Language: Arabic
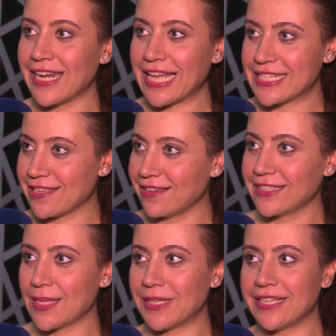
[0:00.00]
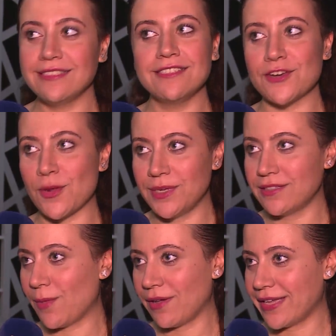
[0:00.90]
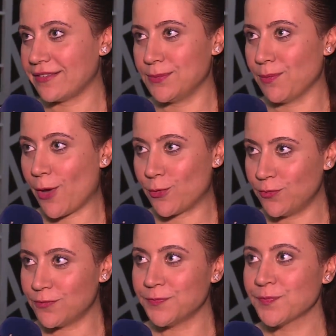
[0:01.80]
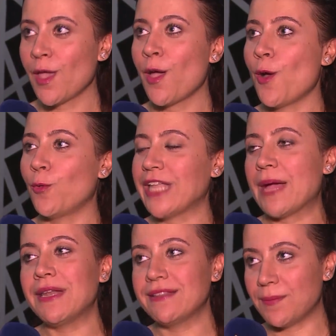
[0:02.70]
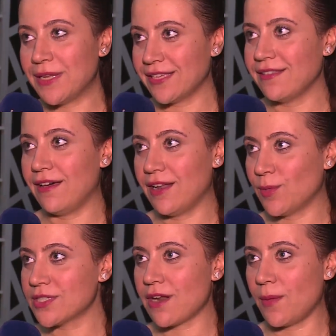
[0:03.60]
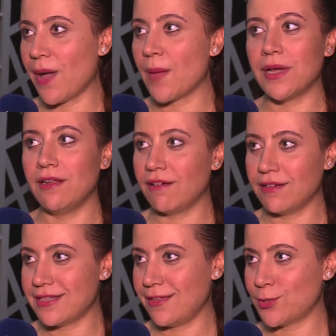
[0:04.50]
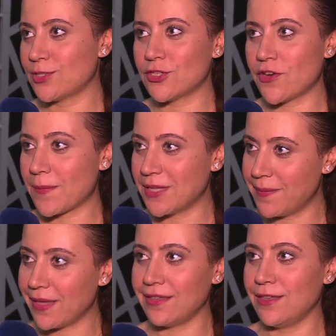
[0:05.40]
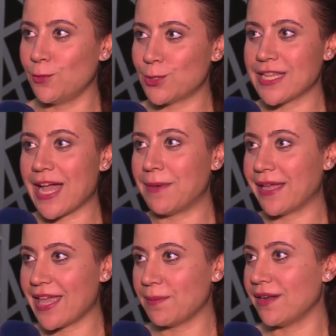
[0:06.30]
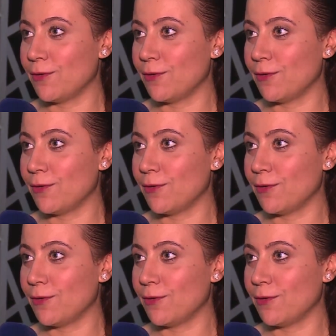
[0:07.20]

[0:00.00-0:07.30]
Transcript: الحادثه كتابه لينين الرملي طبعا كاتب معروف واتعملت قبل كده على المسرح بعمالقه زي استاذ اشرف عبد الباقي واستاذ عبله كامل